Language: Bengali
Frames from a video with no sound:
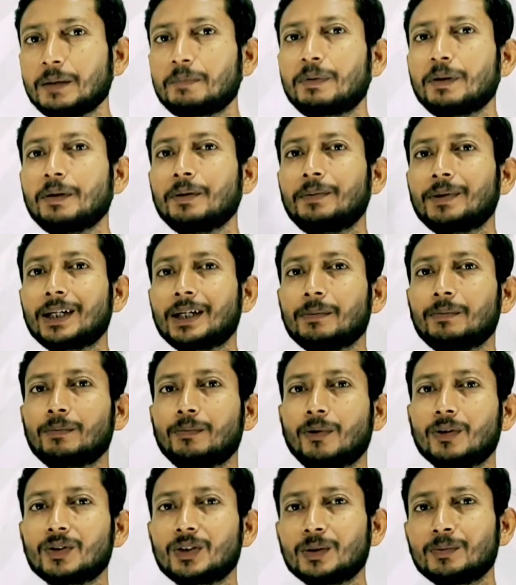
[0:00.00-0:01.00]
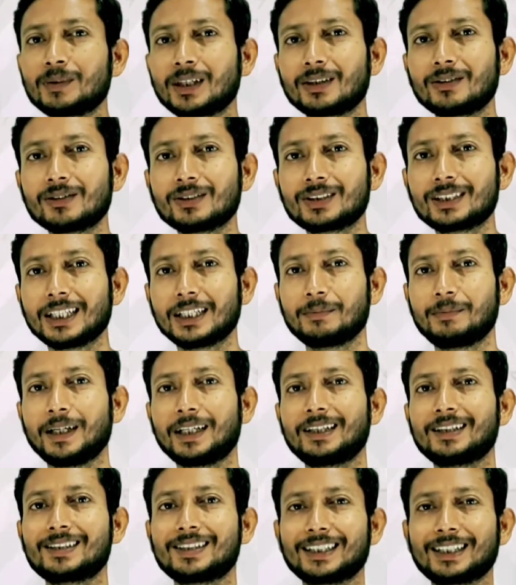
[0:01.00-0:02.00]
ফোনটির প্রেমে পড়ার পঞ্চম কারণ হচ্ছে এর
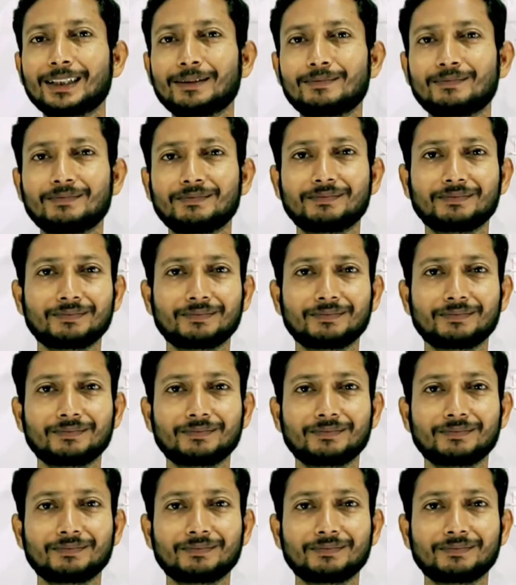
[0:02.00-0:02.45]
ব্যাটারি আপ